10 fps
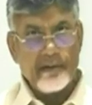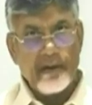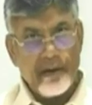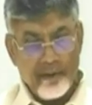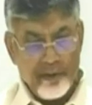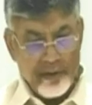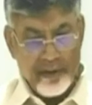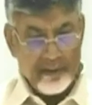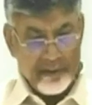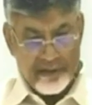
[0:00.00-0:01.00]
చాలా వరకు
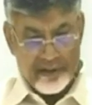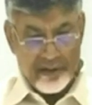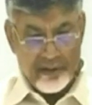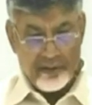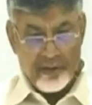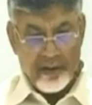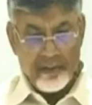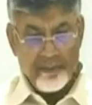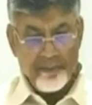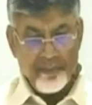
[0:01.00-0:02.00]
నియంత్రణ చేయగలుగుతున్నారు